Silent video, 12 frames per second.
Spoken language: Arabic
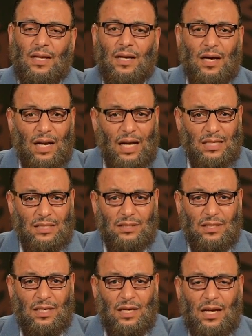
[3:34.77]
خلاص
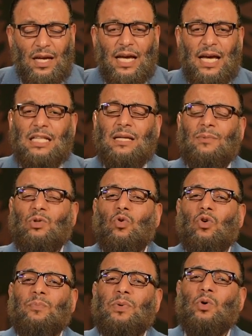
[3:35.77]
انت
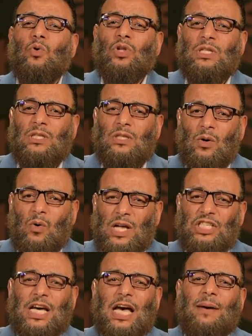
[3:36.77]
بتقول بيوت
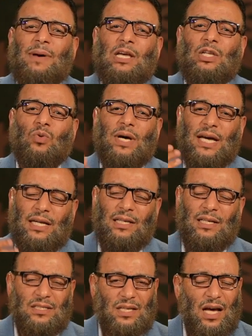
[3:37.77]
وجاء بيت واحد
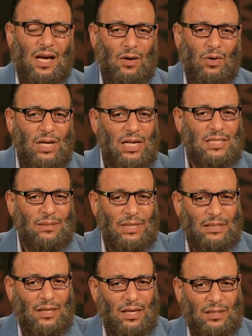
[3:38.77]
هنا صح ولا انا
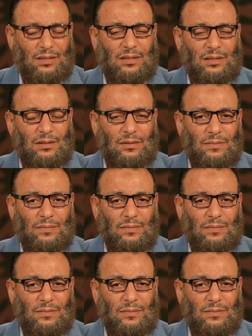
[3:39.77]
سمعت غلط